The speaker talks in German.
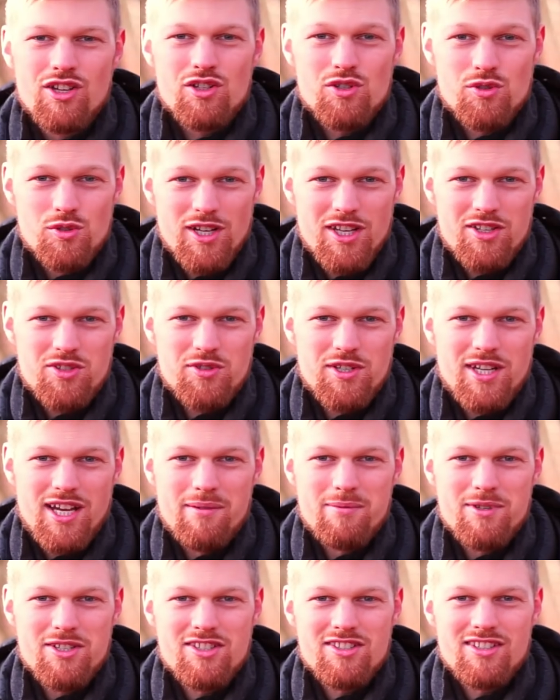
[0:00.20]
Schön, dass du
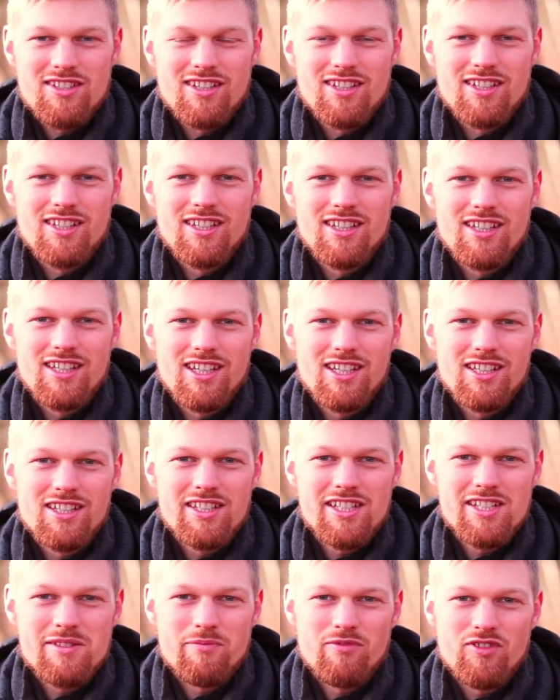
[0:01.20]
da bist.
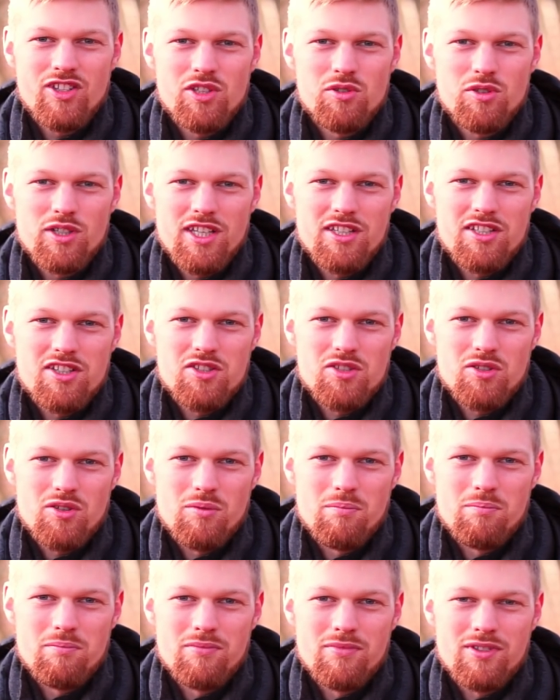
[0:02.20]
In diesem Video geht es
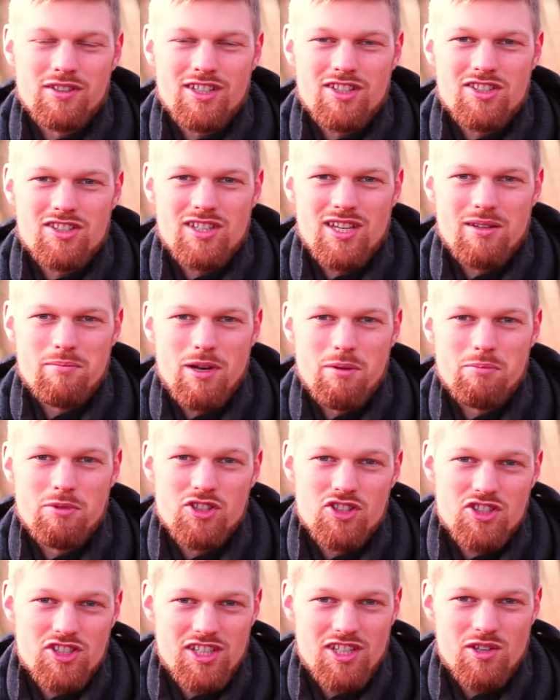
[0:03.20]
um das Thema
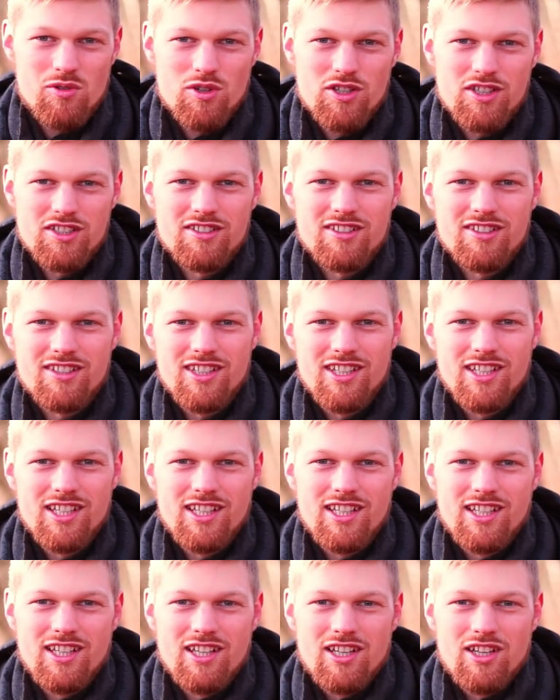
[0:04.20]
Beziehungen
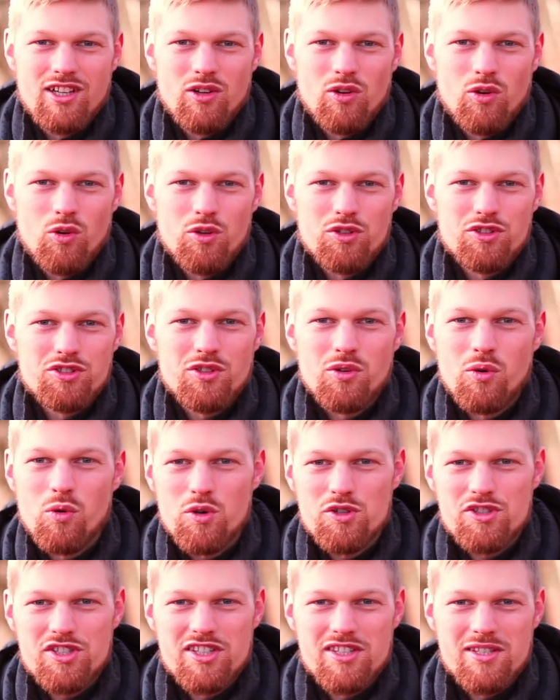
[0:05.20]
und
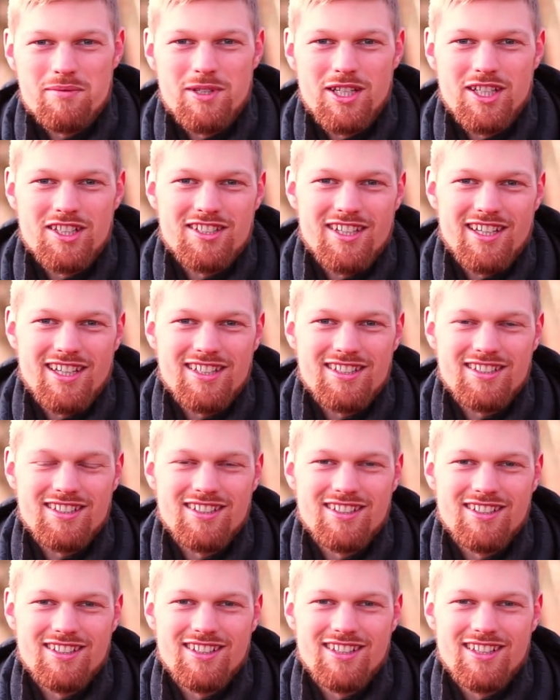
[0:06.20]
Hochsensibilität.
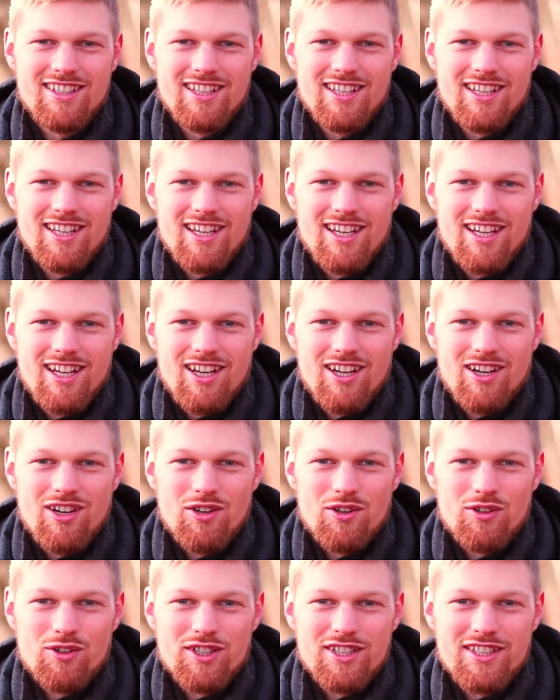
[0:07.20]

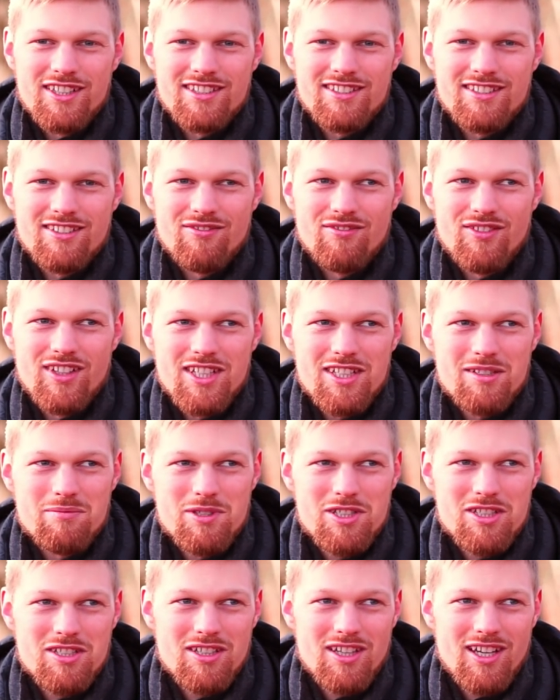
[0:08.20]
Und wenn ich
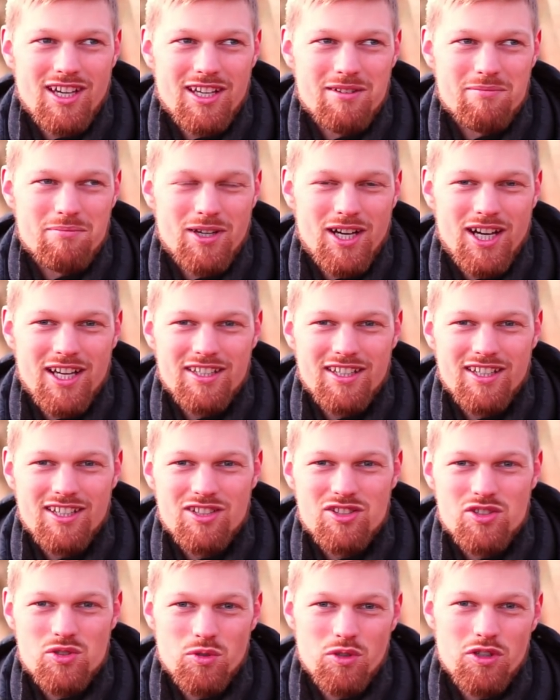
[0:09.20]
mich ein paar
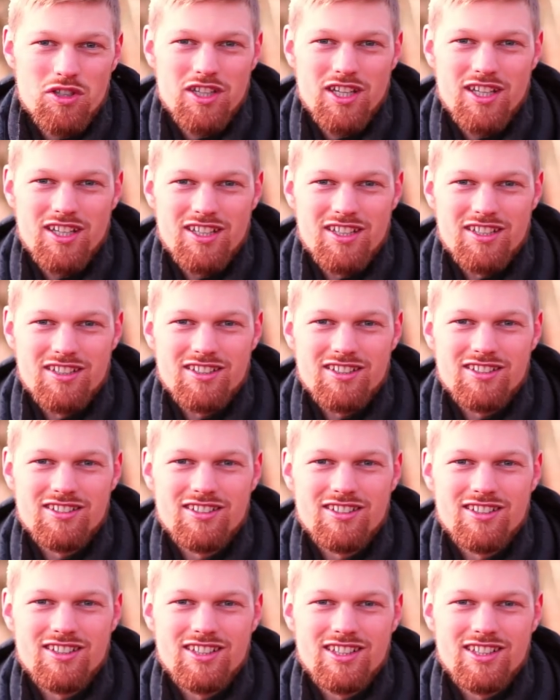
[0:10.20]
Jahre zurück erinnere,